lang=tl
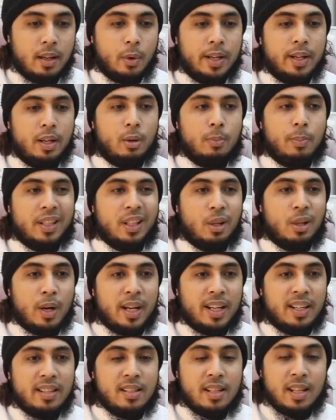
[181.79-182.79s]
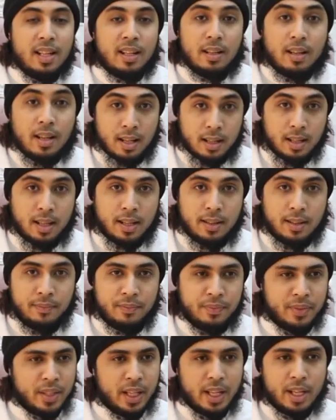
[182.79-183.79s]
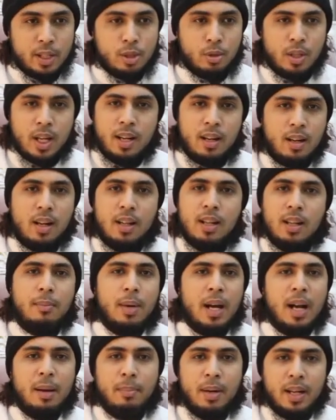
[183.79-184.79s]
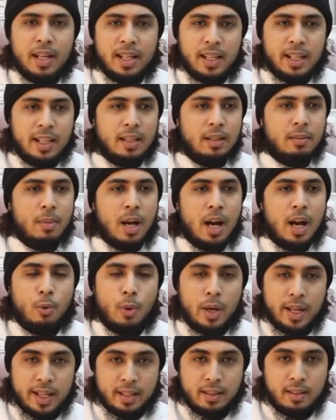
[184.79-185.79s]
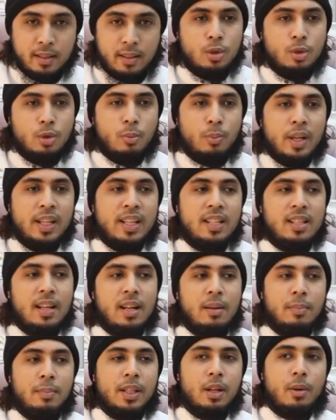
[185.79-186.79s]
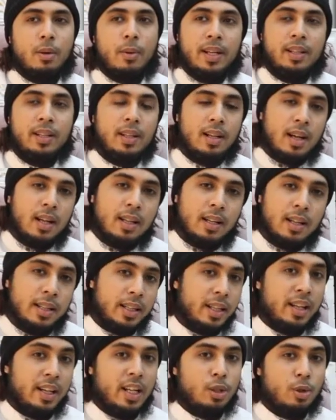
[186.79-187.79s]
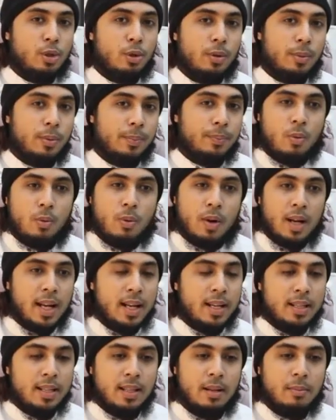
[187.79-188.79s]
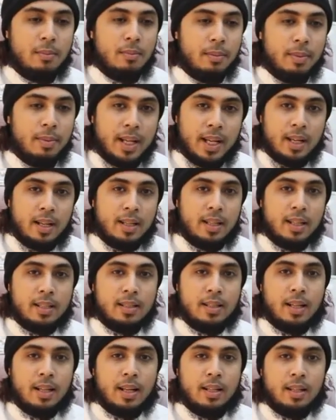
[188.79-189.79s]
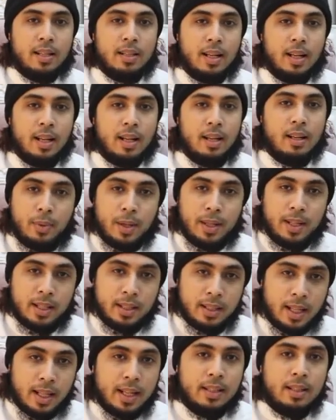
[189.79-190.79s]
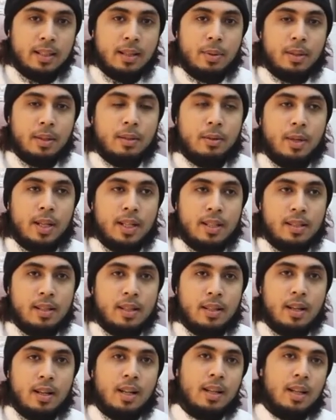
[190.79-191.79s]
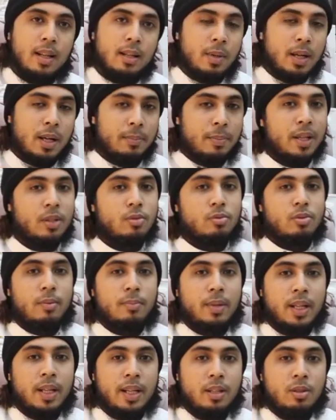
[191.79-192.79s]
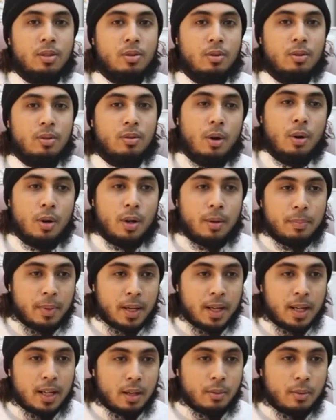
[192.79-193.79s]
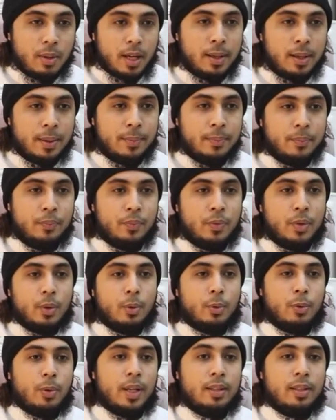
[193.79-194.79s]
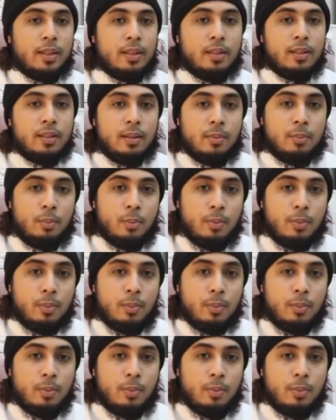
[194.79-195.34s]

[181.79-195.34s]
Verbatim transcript: whether patawarin sila ng Allah. Diretso, dahil ang Allah mahabagin, maawain. So pwede silang patawarin ng Allah diretso, wala na silang babayaran ng kasalanan nila. Pwedeng direkta patawarin sila ng Allah at makapasok sa paraiso. Or pangalawa, whether